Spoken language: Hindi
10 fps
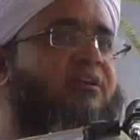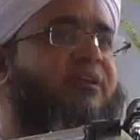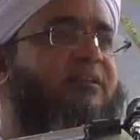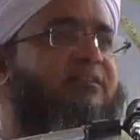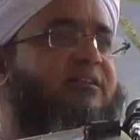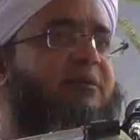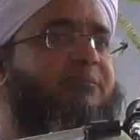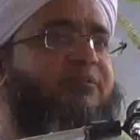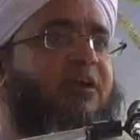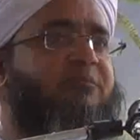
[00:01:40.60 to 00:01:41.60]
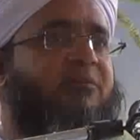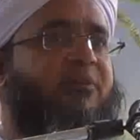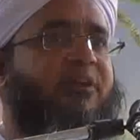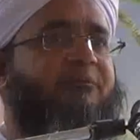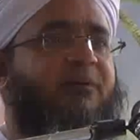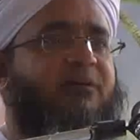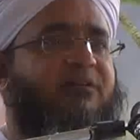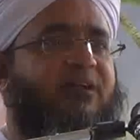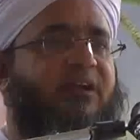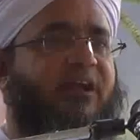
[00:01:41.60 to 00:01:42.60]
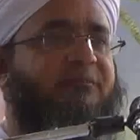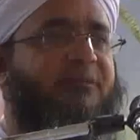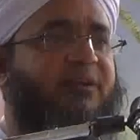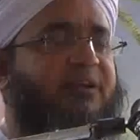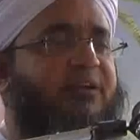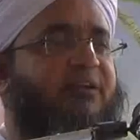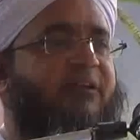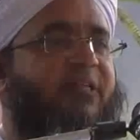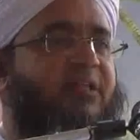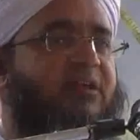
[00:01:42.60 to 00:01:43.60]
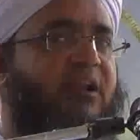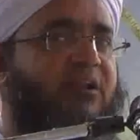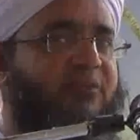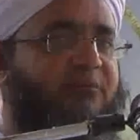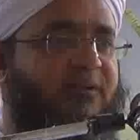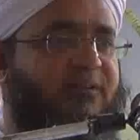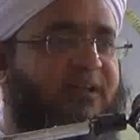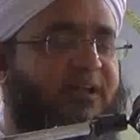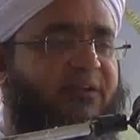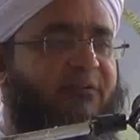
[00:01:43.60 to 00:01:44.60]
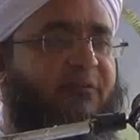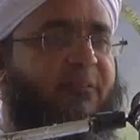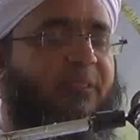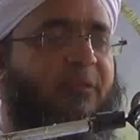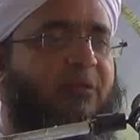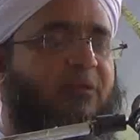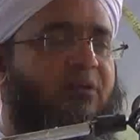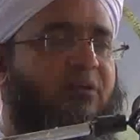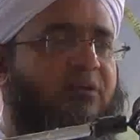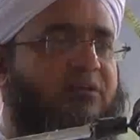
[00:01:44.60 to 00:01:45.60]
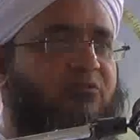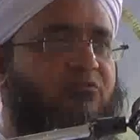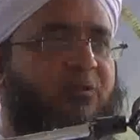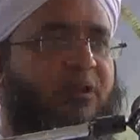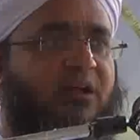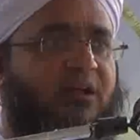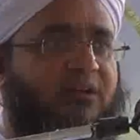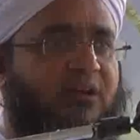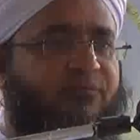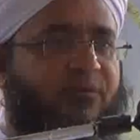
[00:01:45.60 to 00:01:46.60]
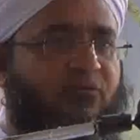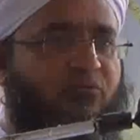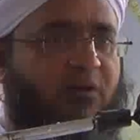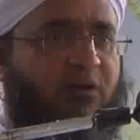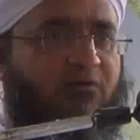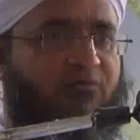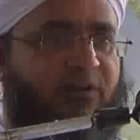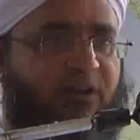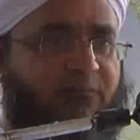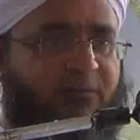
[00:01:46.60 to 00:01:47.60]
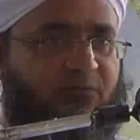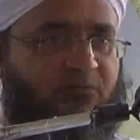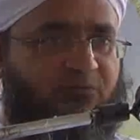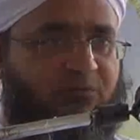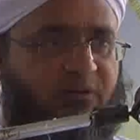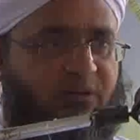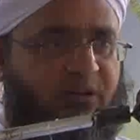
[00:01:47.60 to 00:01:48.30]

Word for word: इस आजिज ने आपके सामने कुरान पाक की एक आयत पढ़ी अल्लाह फरमाते हैं यौमला वला बनून